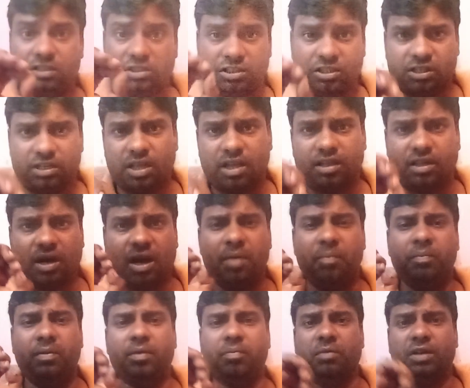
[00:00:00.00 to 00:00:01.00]

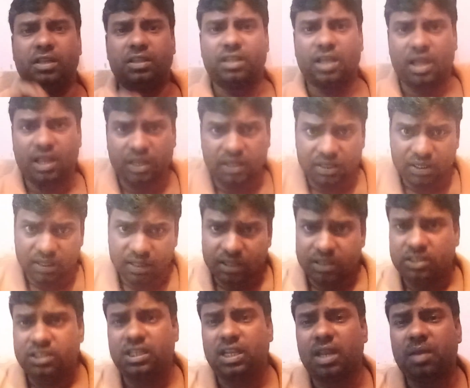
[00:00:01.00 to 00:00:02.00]
इंस्टाग्राम में मिलता है
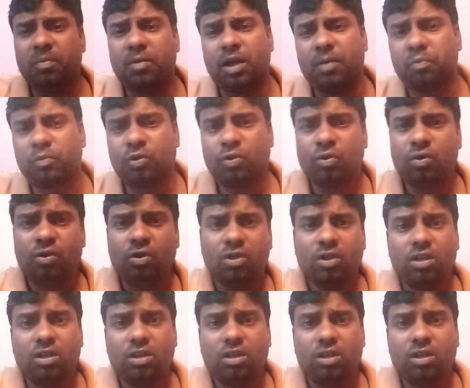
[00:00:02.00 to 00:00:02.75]
सेम आपको